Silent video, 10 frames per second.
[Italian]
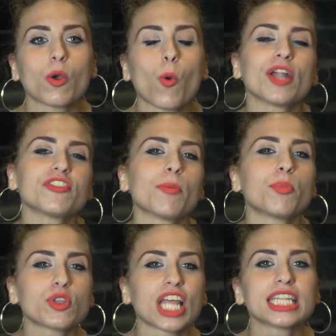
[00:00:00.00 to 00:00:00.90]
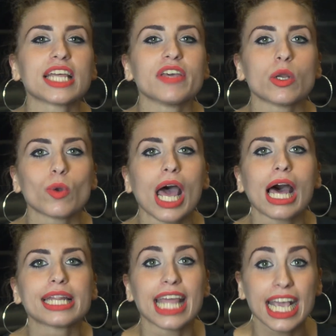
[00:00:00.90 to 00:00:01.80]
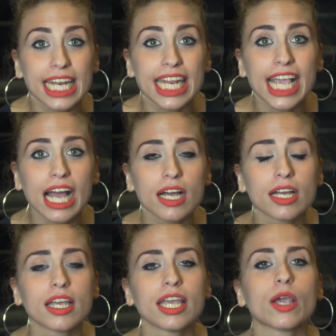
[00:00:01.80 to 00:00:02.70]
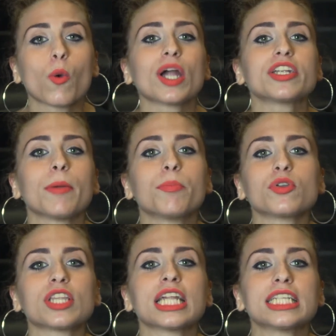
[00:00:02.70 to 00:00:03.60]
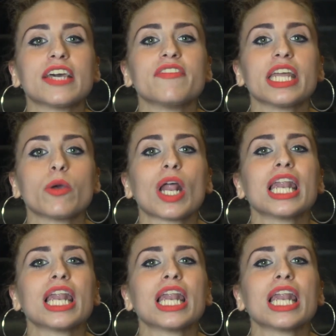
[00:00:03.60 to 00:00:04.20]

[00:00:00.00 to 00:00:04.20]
quanto è importante avere una tecnica e quanto è importante avere un